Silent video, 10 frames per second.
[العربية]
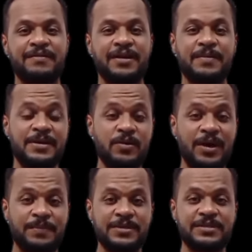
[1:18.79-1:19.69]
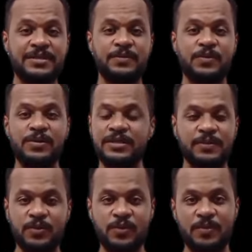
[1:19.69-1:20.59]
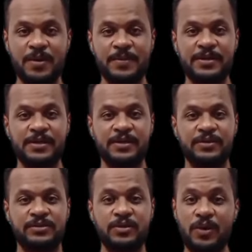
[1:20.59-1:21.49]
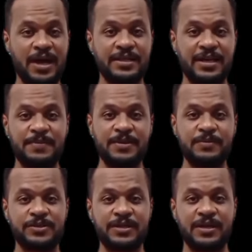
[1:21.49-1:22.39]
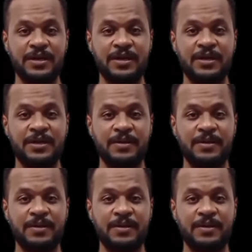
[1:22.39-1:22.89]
فجابني واحد مصري بيقول لي انت بتقول له بابا ليه؟ قلت له عادي يا عم ايه المشكلة؟